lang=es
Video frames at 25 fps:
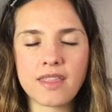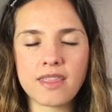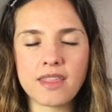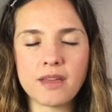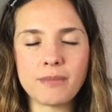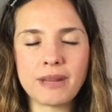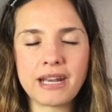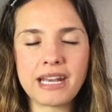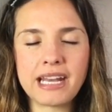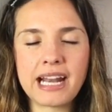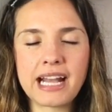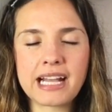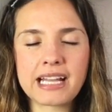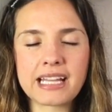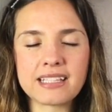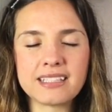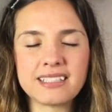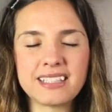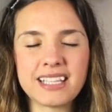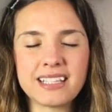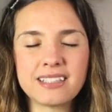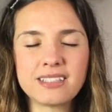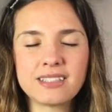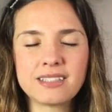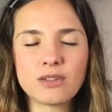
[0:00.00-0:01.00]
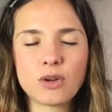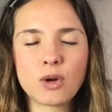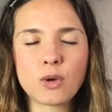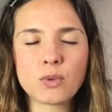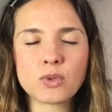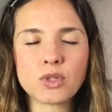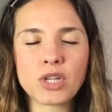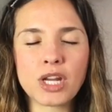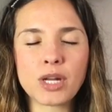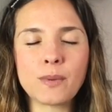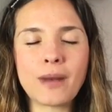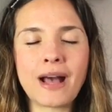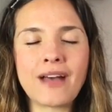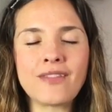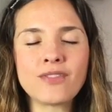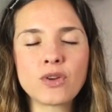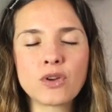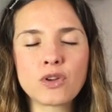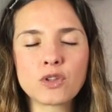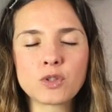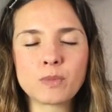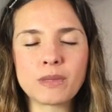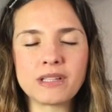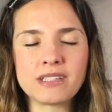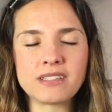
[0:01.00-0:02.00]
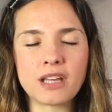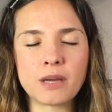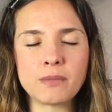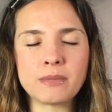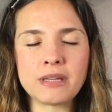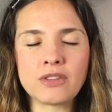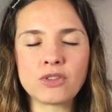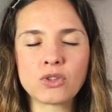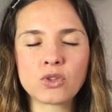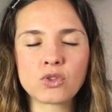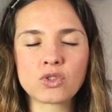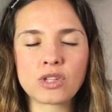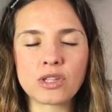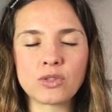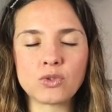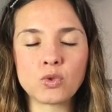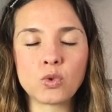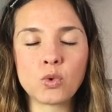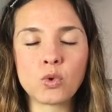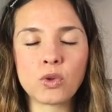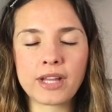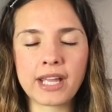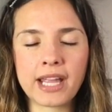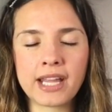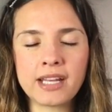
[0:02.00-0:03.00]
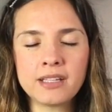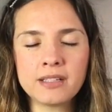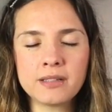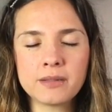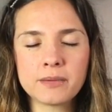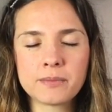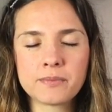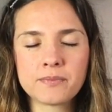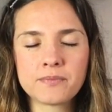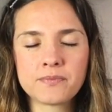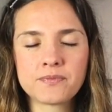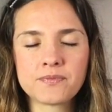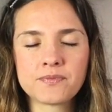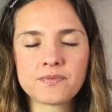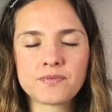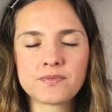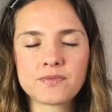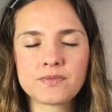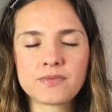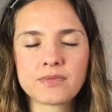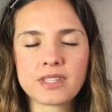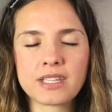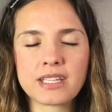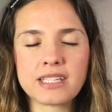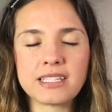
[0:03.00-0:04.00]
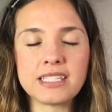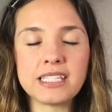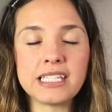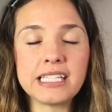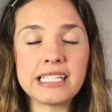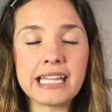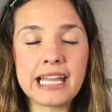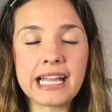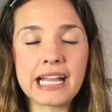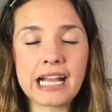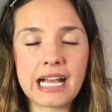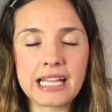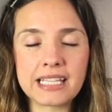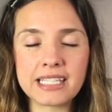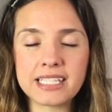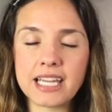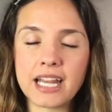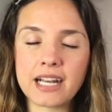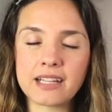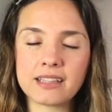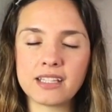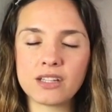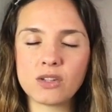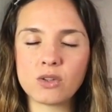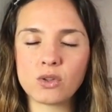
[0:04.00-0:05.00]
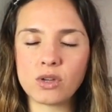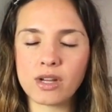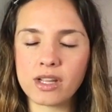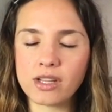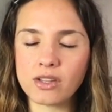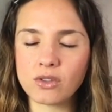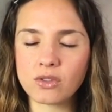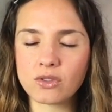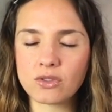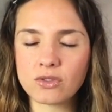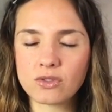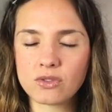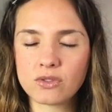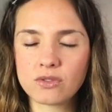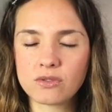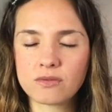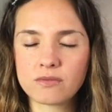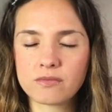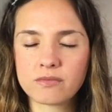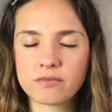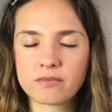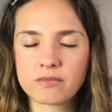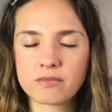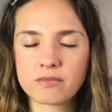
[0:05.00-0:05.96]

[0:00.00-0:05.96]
de manera que estés observando los pensamientos que surgen sin engancharte con ellos.